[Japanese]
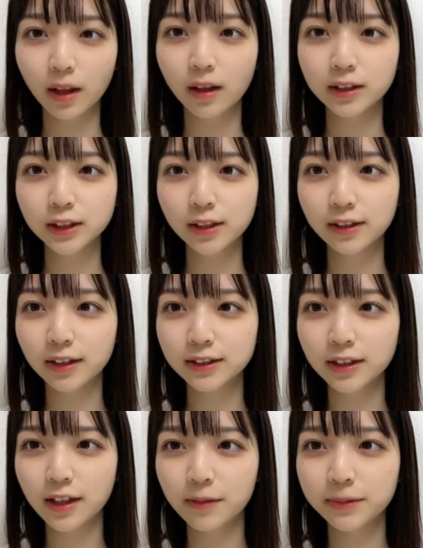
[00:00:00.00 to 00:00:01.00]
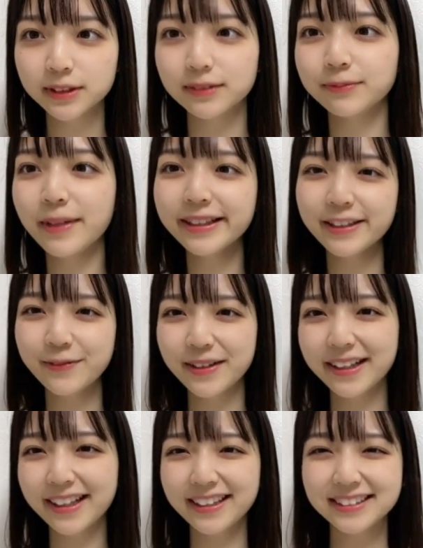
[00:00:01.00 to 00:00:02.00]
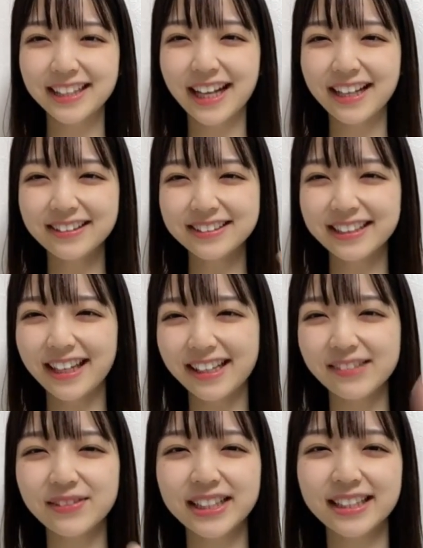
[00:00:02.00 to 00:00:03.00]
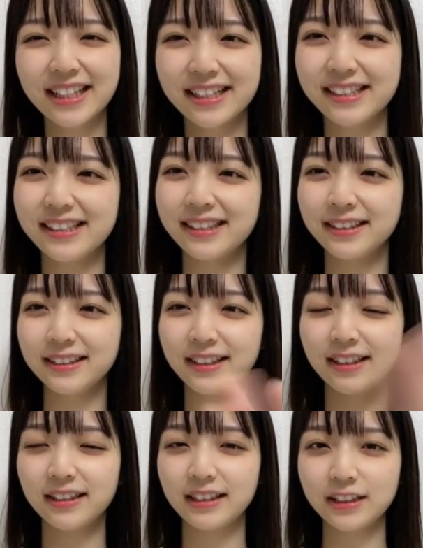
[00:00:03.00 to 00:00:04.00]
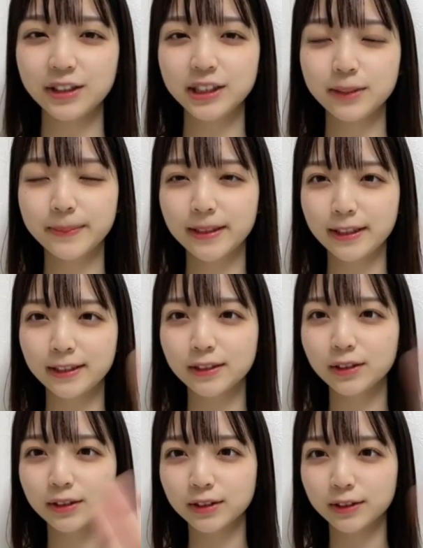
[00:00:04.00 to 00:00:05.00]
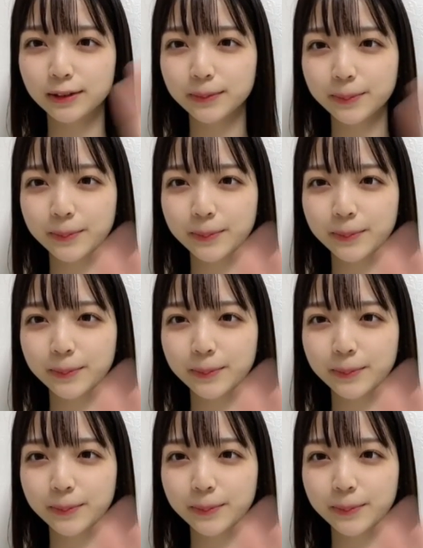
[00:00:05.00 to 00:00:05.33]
明日は会場で会いましょう待ってます会おうねみんな楽しみすごく